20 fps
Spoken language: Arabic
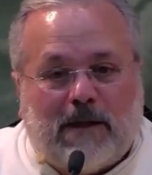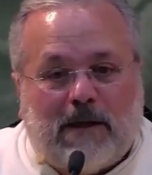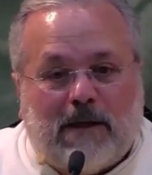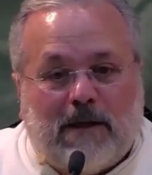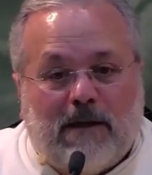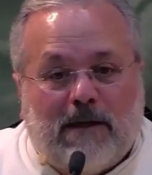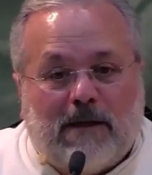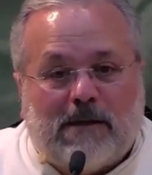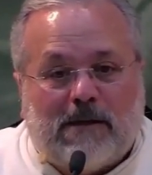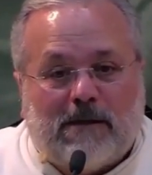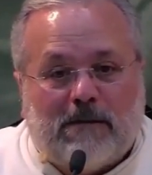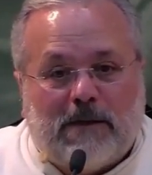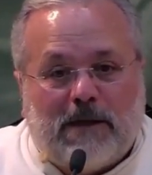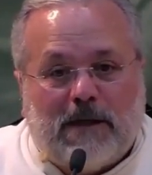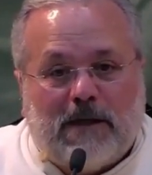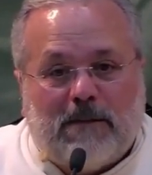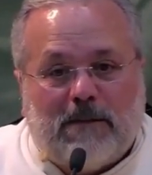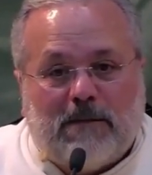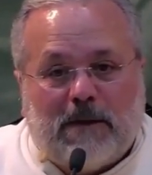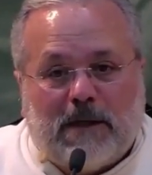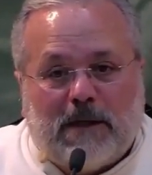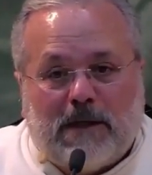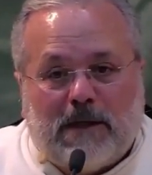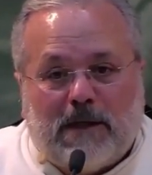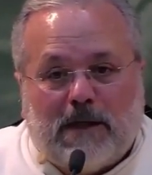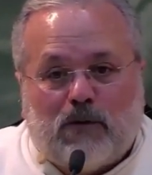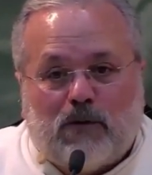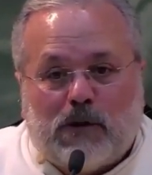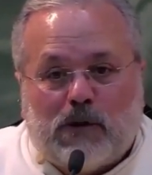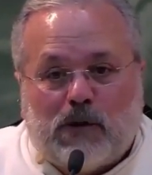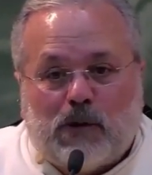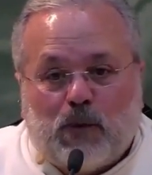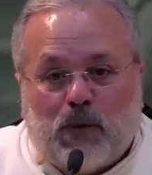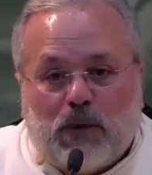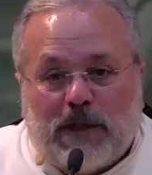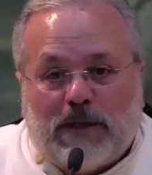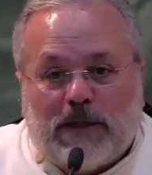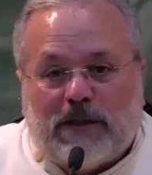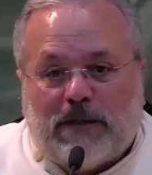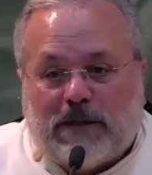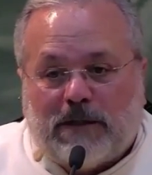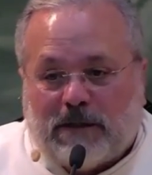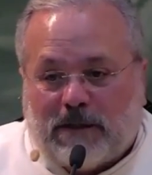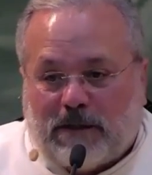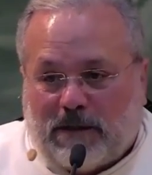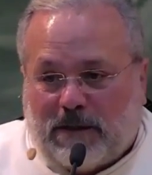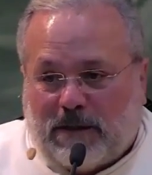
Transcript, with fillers: لازم دايما ناخد زوادي